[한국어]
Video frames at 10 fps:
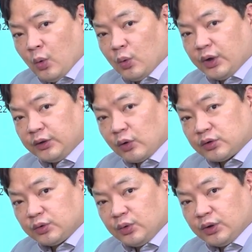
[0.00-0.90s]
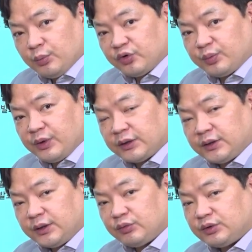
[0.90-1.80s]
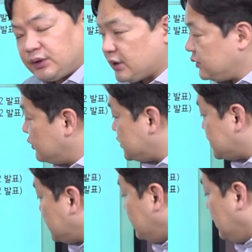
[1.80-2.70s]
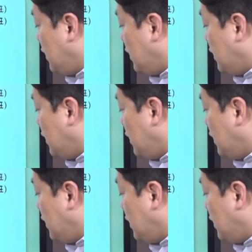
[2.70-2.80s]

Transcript: 올해 더 끌어올리는 모습을 나타내고 있다라는 것이죠.